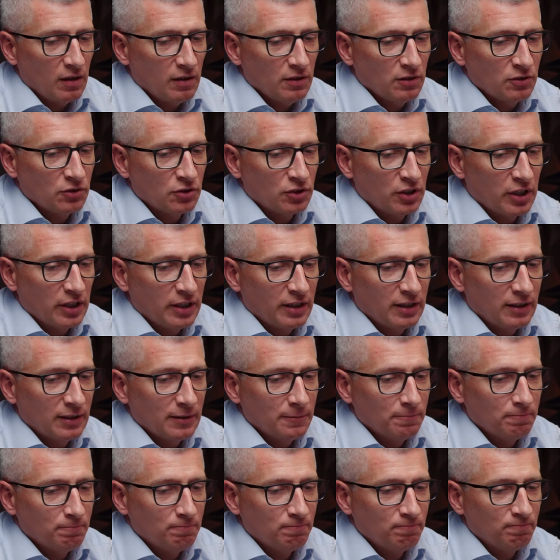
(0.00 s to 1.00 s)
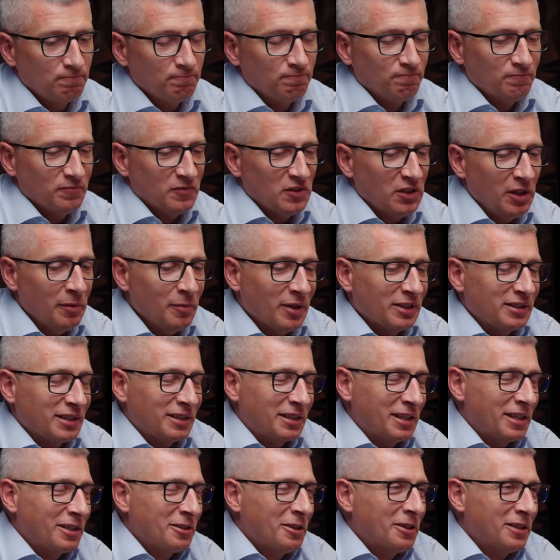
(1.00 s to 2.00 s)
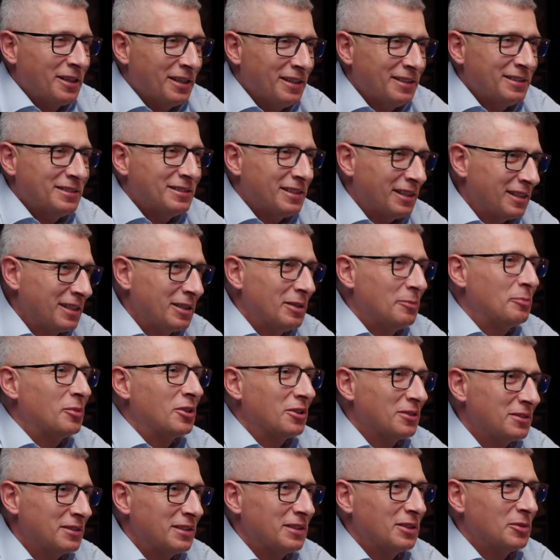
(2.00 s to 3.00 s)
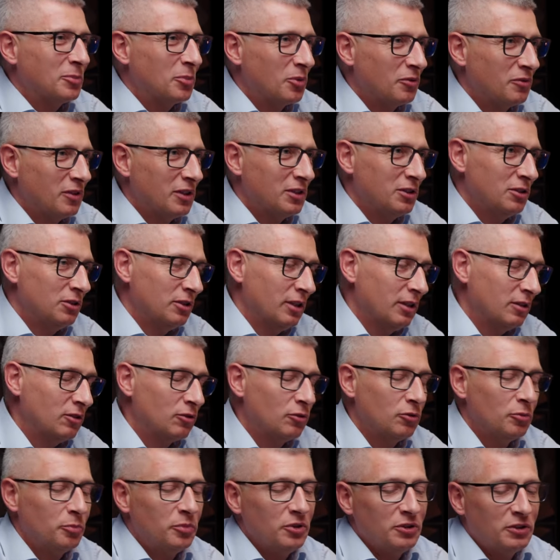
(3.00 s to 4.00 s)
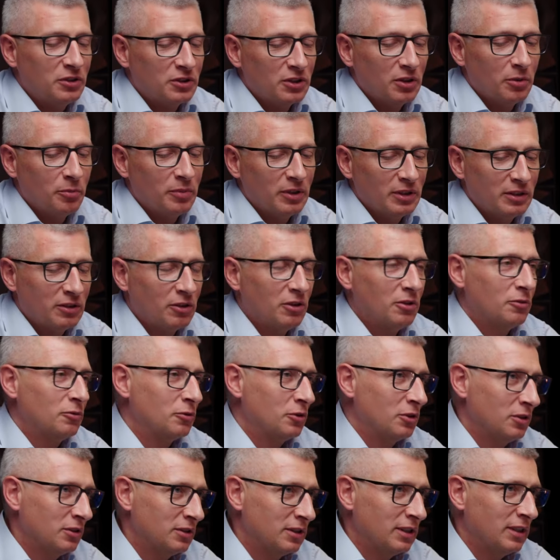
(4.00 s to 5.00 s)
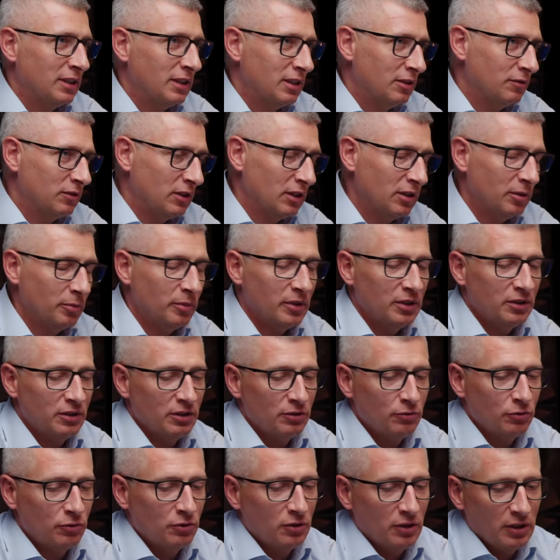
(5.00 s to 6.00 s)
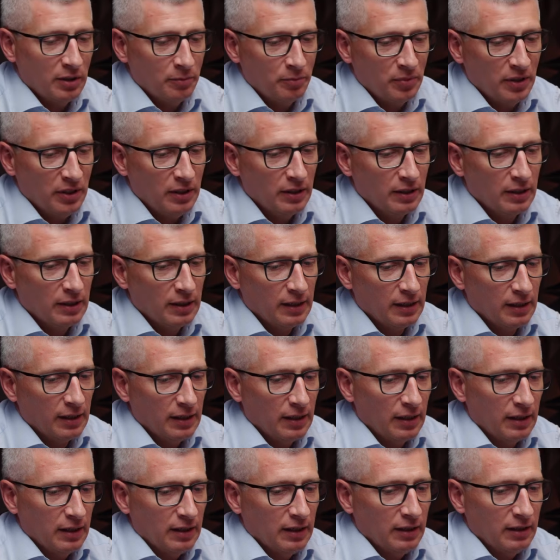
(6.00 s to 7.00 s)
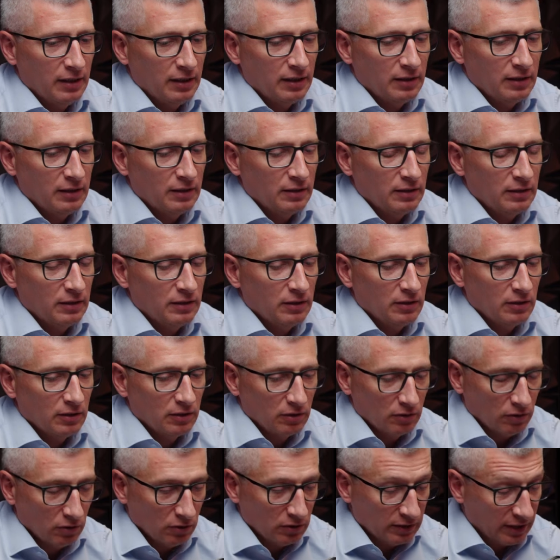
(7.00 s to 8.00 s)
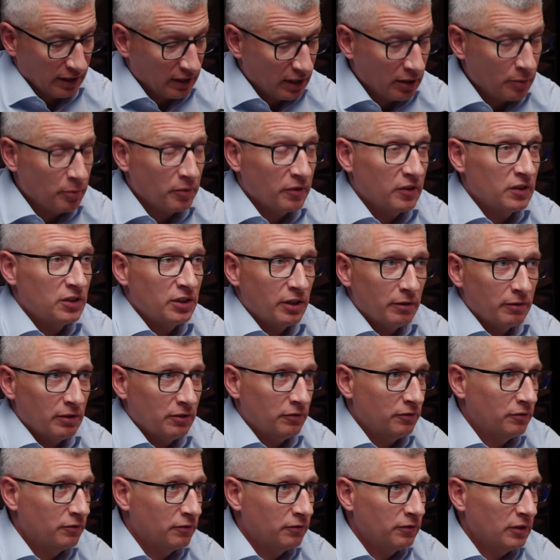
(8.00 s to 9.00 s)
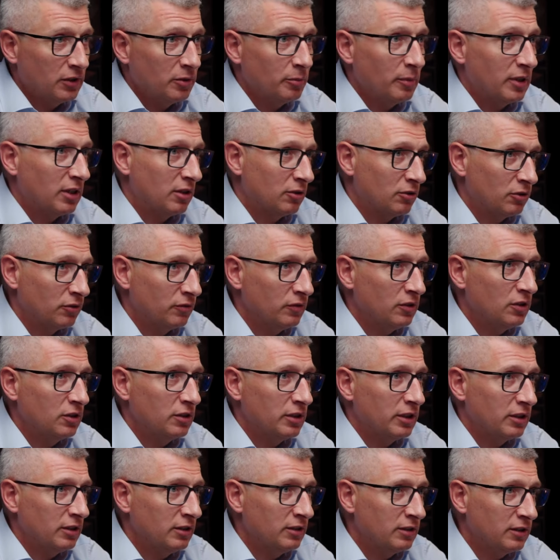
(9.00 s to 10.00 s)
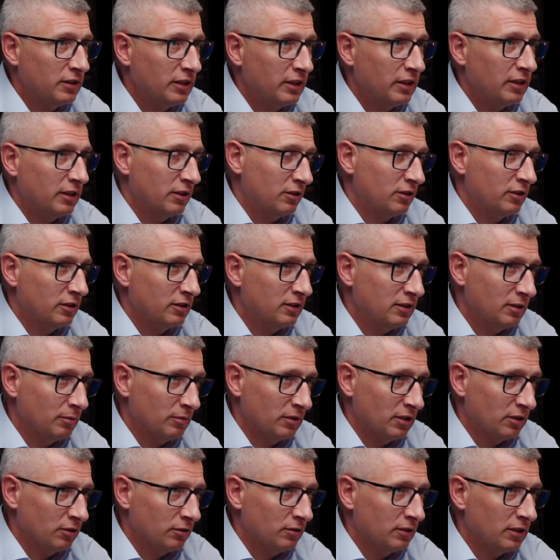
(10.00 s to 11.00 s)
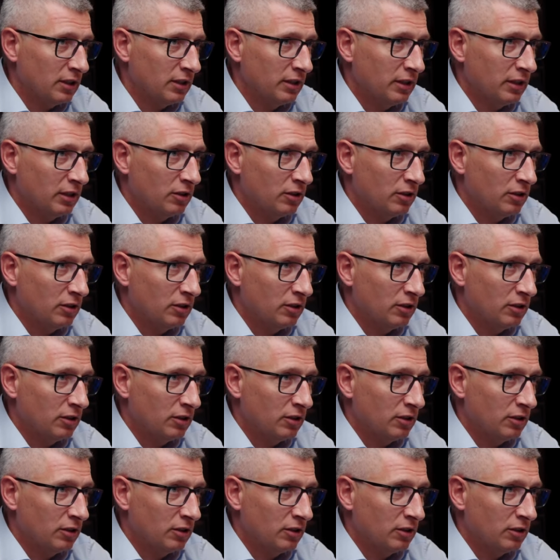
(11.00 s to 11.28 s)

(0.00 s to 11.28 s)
że nie ma takiego, takiej prostej odpowiedzi, że kupisz mhm. sobie to urządzenie i wtedy będzie dużo lepiej. E, tak jak powiedziałeś, w firmach oczywiście istnieje system zarządzania